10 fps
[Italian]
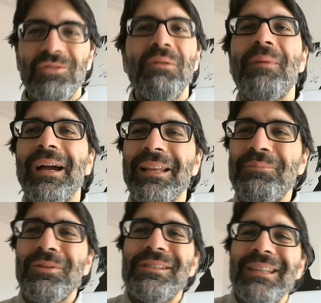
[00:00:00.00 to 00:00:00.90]
Come mai le
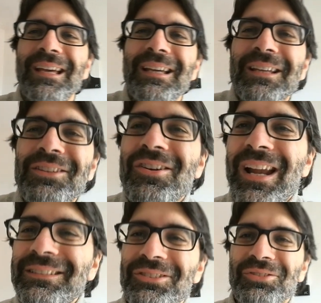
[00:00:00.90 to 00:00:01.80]
poesie di
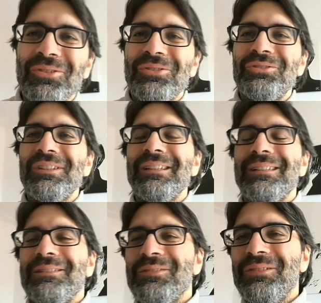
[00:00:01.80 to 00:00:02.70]
Orazio sono
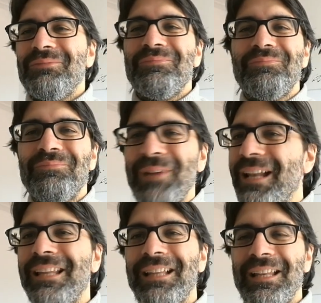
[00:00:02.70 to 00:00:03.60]
così
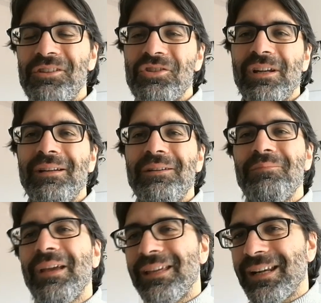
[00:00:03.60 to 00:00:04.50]
belle da leggere?
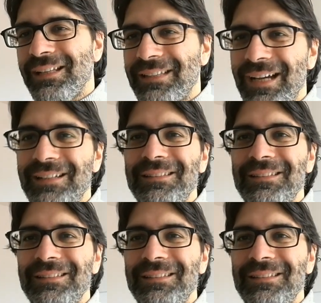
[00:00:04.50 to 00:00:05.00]
Beh, in realtà